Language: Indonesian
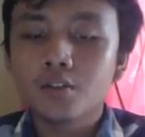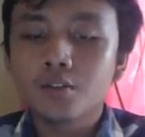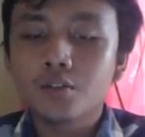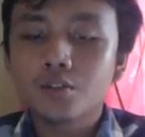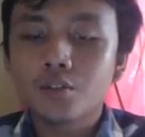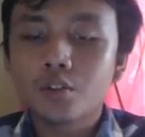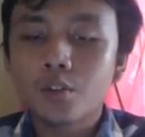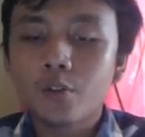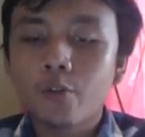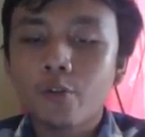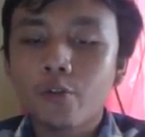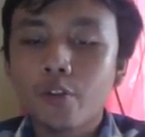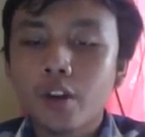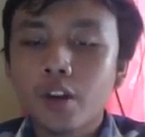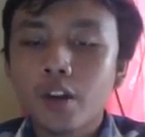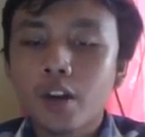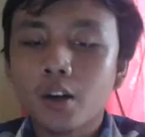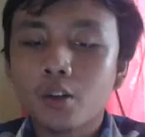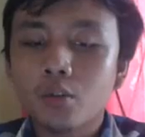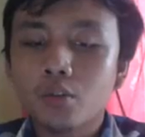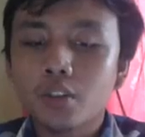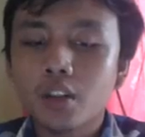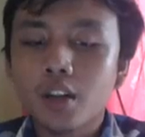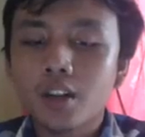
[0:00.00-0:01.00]
software
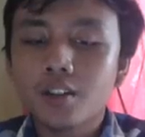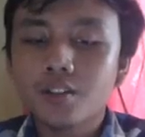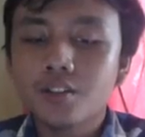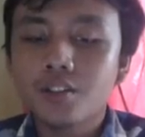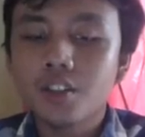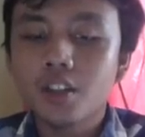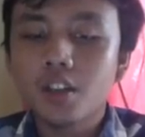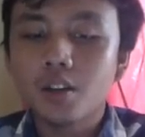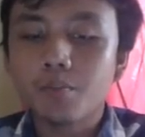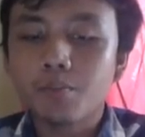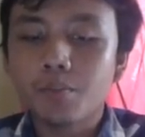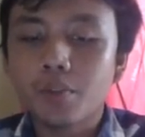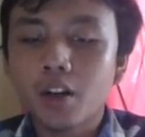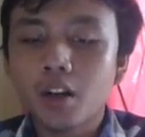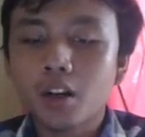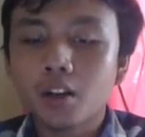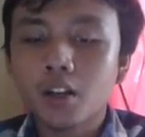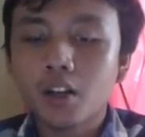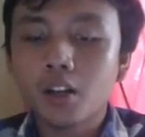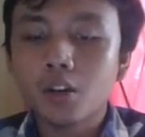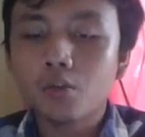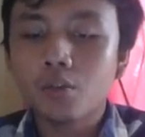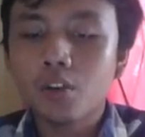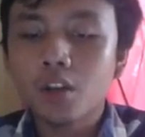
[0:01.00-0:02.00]
akuntansi
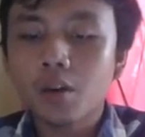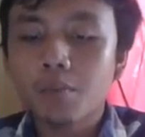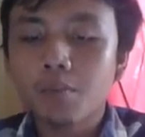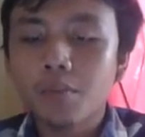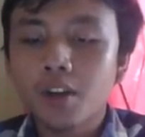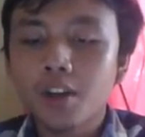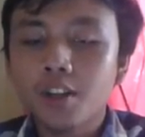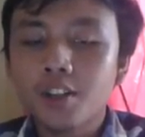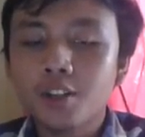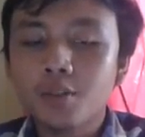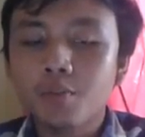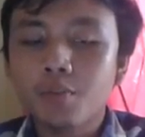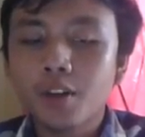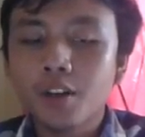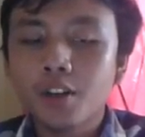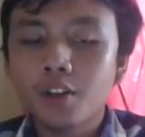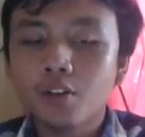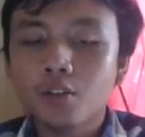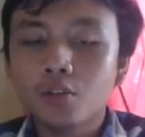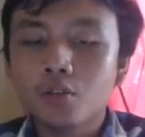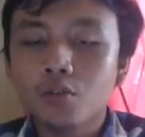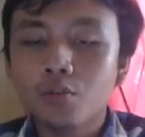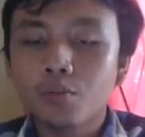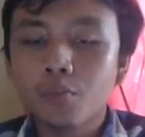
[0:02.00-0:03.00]
perangkat lunak manajemen
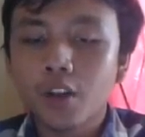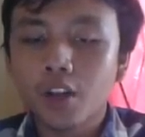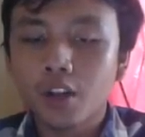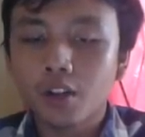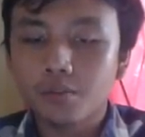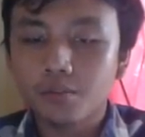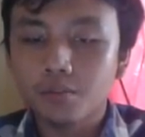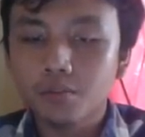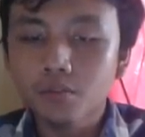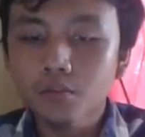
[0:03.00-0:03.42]
dokumen